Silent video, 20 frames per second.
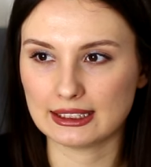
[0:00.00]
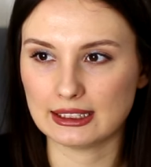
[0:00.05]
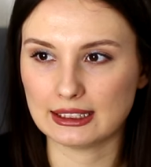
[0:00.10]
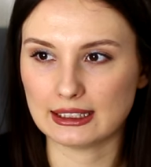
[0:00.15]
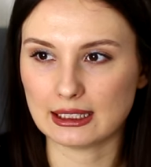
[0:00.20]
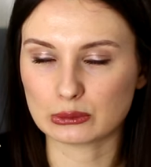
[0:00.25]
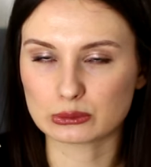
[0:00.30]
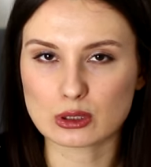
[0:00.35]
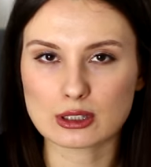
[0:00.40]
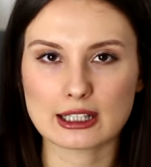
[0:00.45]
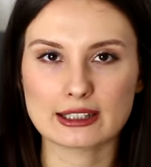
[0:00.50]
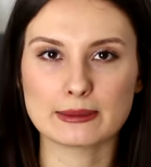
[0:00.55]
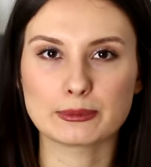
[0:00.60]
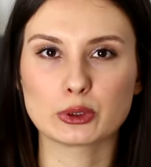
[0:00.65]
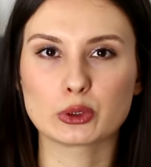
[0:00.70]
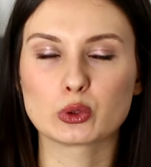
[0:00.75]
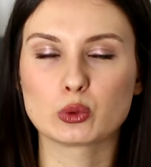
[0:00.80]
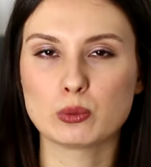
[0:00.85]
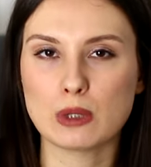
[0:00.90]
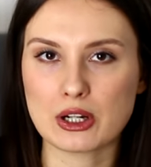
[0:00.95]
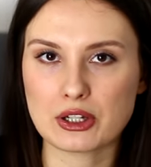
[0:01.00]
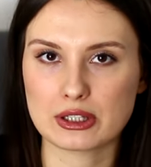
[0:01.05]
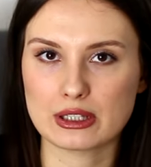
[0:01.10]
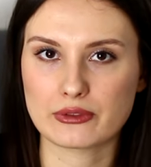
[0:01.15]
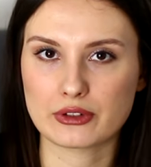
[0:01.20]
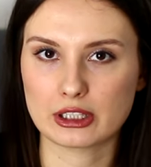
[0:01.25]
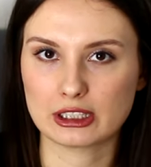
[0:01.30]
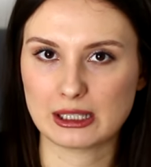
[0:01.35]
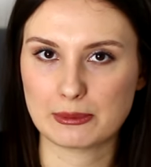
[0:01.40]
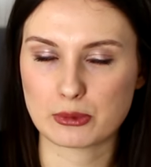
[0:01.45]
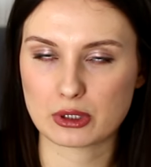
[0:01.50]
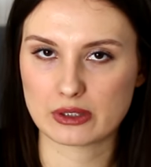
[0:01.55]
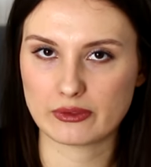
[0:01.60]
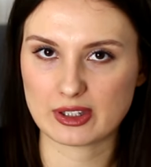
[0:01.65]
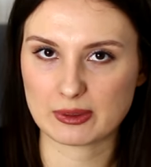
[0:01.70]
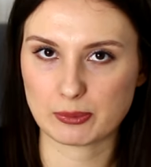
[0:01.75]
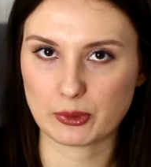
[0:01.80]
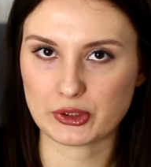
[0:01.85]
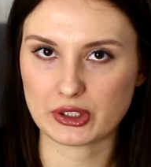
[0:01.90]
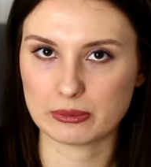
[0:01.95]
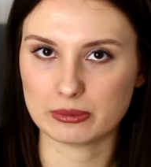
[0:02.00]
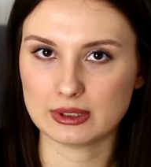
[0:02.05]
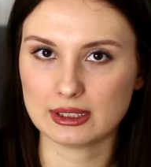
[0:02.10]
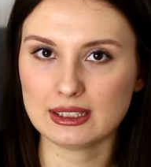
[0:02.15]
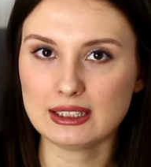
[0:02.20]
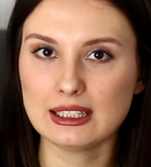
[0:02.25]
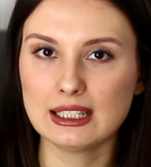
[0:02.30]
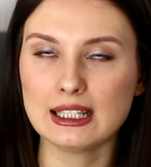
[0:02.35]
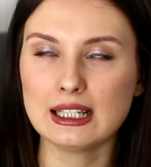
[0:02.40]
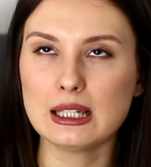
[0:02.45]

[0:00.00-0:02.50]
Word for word: i autorka nam to tłumaczy na wszelkie możliwe sposoby,